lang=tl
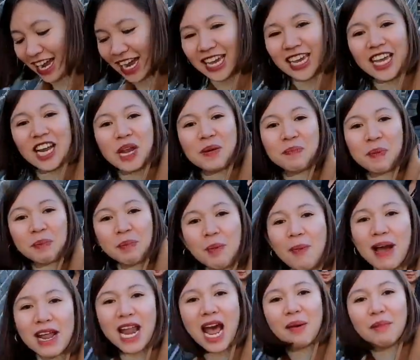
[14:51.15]
ganyan na yung
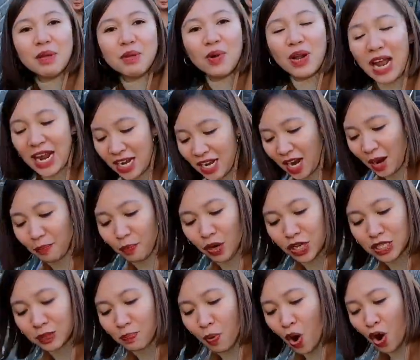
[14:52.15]
pagbaba namin, wala nang
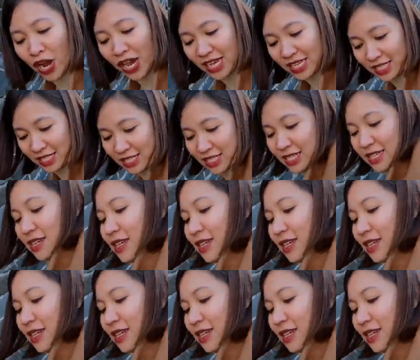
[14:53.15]
kapoys-poys.